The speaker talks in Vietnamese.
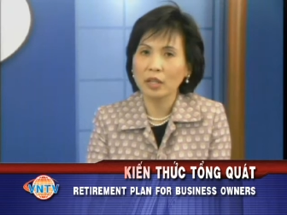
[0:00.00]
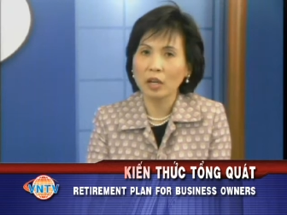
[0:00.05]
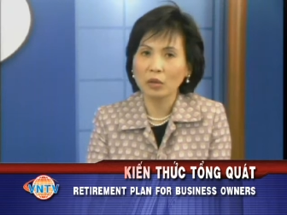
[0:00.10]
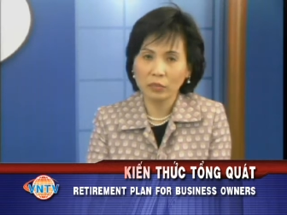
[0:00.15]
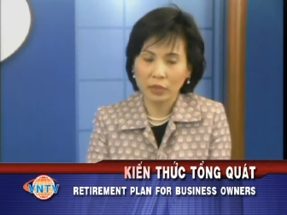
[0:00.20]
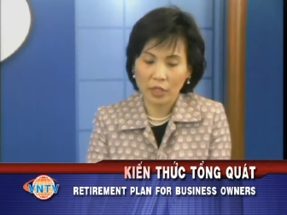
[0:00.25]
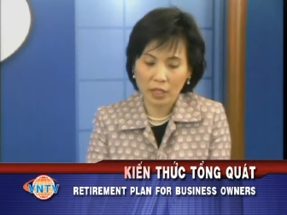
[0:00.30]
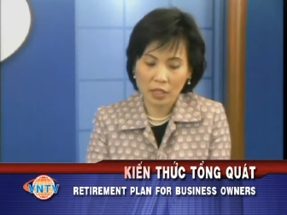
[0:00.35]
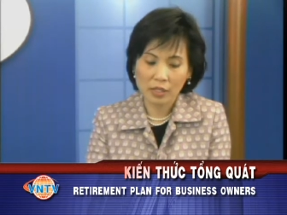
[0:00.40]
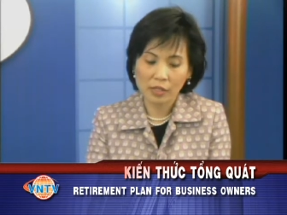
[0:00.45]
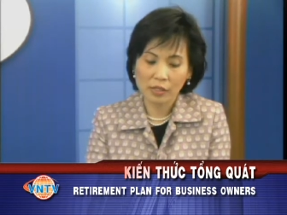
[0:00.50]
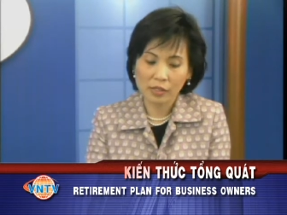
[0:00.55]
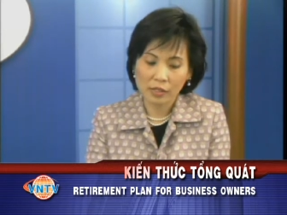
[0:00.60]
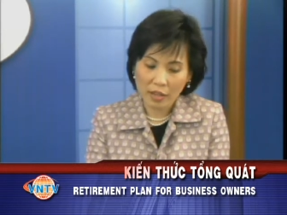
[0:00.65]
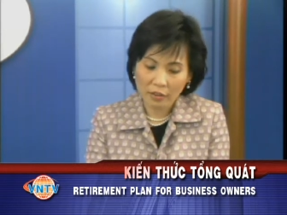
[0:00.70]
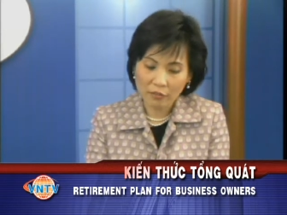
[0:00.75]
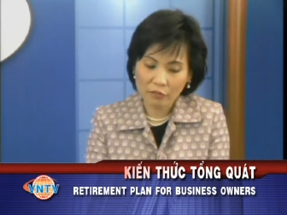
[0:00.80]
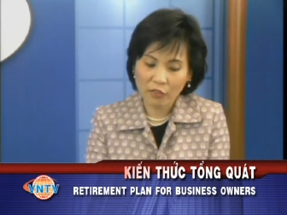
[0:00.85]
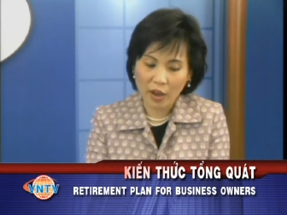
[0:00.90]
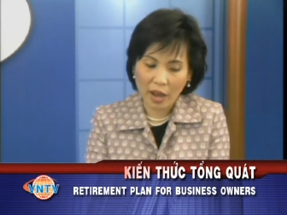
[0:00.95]
công ty
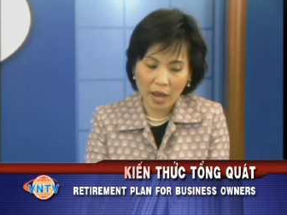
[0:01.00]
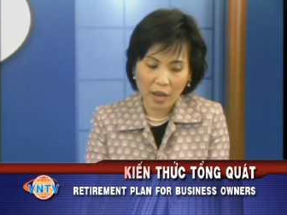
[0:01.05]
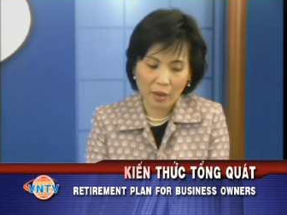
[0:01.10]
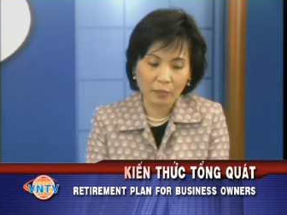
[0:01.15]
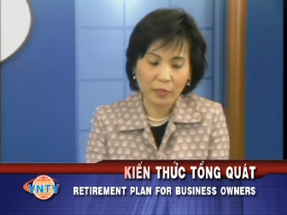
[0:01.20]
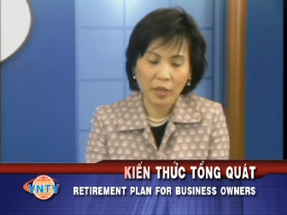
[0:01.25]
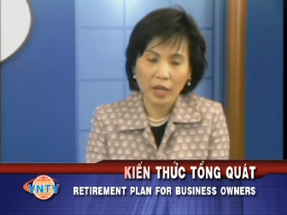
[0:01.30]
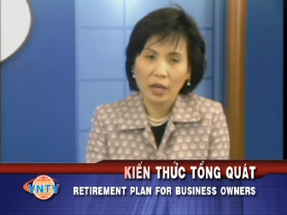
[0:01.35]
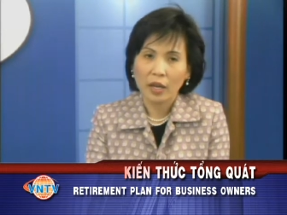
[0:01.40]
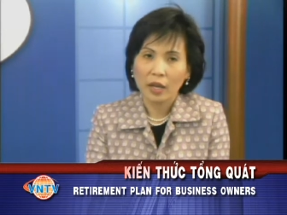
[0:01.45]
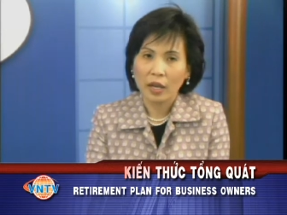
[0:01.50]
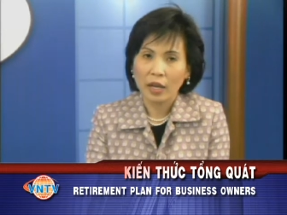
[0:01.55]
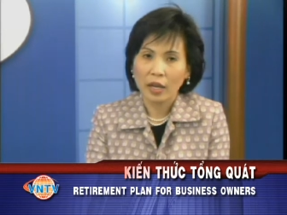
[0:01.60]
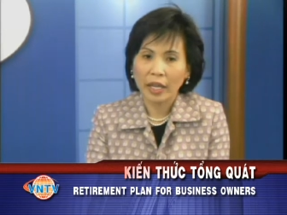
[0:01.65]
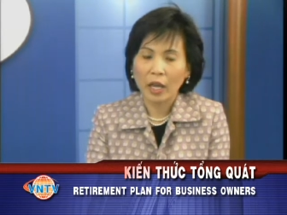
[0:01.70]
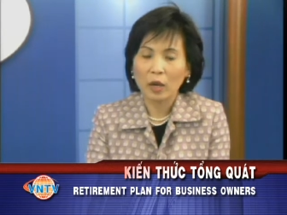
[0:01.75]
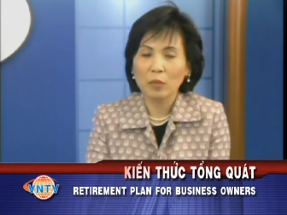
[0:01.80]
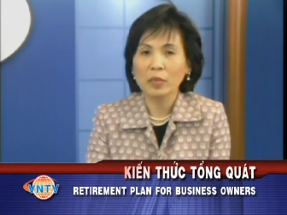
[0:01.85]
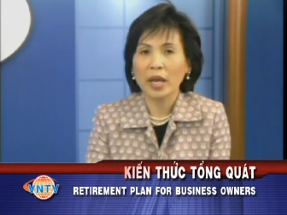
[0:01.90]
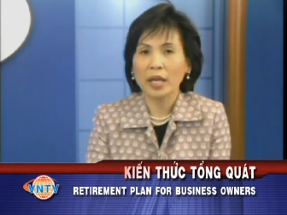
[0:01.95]
State Farm. À,
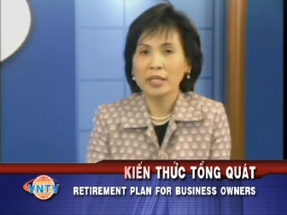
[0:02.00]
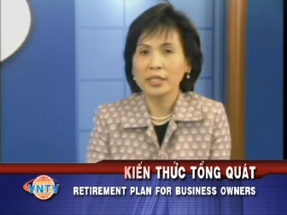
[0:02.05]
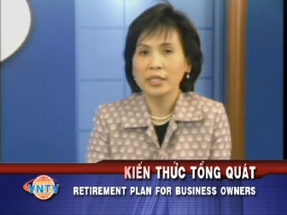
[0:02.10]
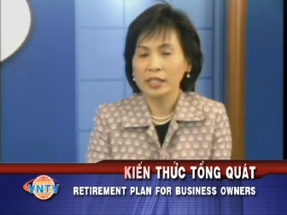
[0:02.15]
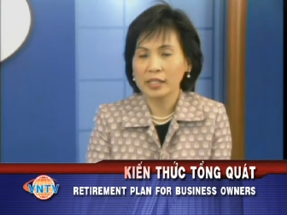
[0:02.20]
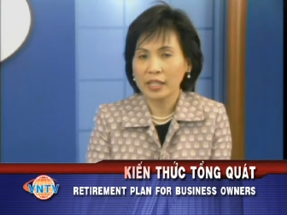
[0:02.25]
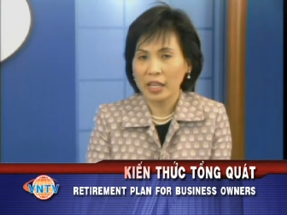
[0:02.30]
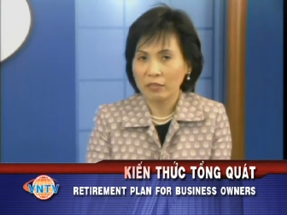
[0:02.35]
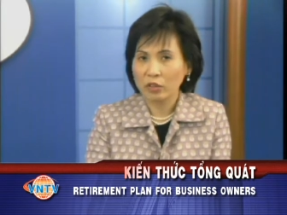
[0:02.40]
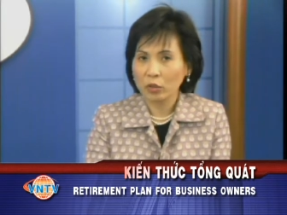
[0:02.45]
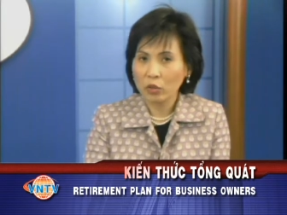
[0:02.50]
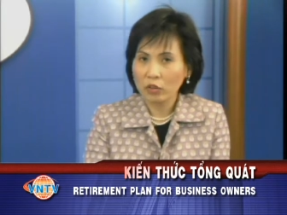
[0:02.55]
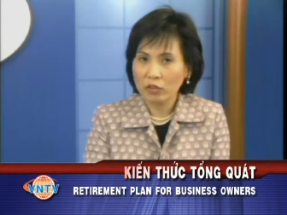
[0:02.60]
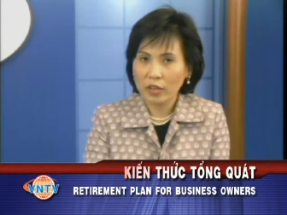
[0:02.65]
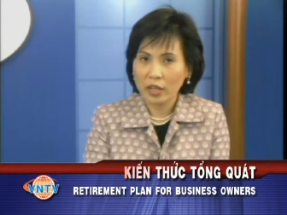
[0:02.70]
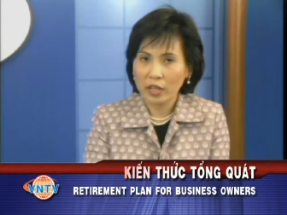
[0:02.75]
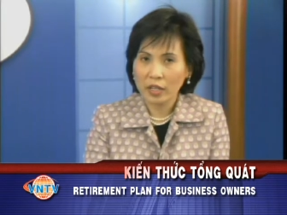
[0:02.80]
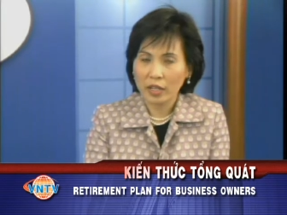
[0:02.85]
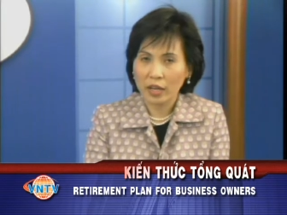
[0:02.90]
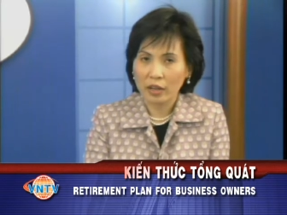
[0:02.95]
ngày hôm nay chia sẻ với quý
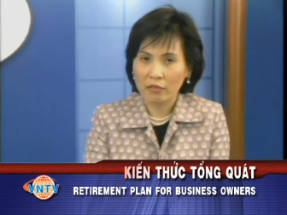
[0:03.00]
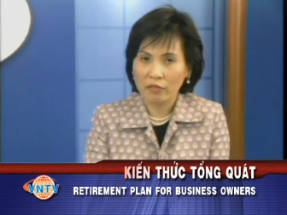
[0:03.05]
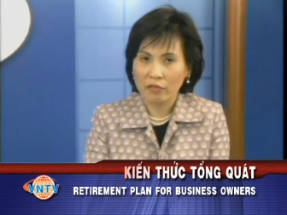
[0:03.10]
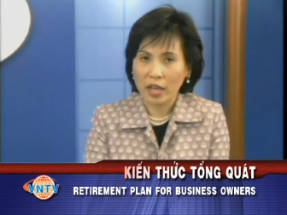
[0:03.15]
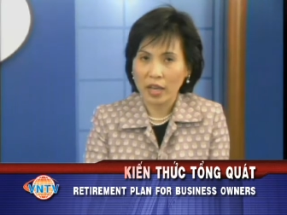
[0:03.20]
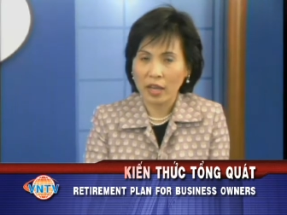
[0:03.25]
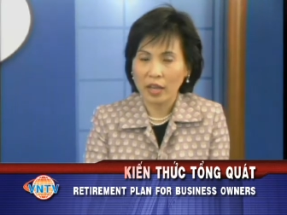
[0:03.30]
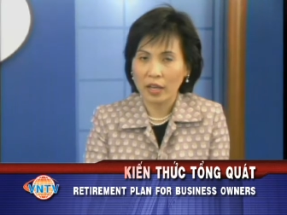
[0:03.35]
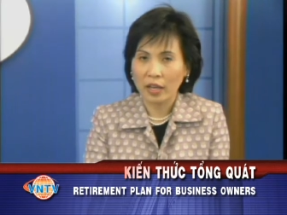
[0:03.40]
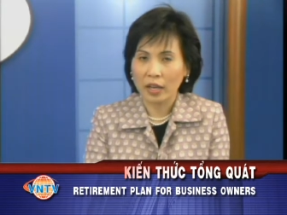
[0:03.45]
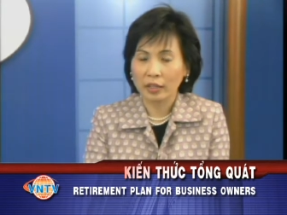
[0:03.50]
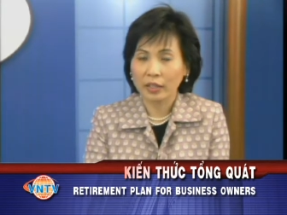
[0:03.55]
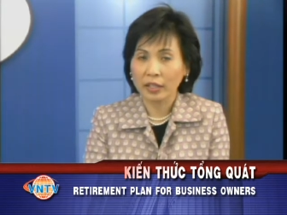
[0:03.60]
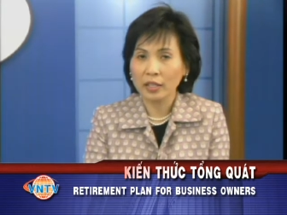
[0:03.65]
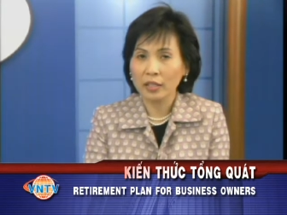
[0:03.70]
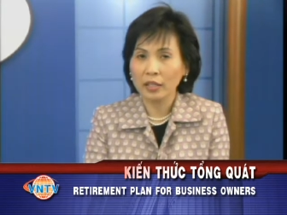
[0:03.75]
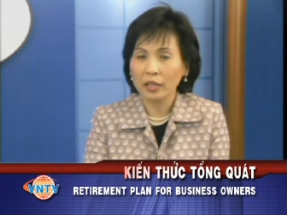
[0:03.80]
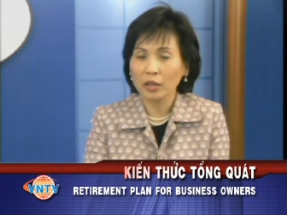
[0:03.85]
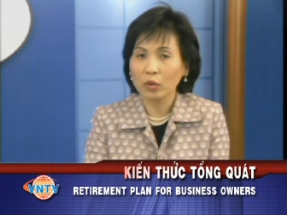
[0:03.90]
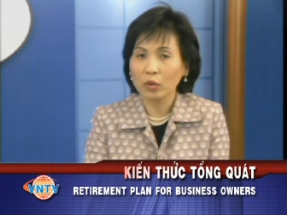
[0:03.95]
vị à, về à, cái à,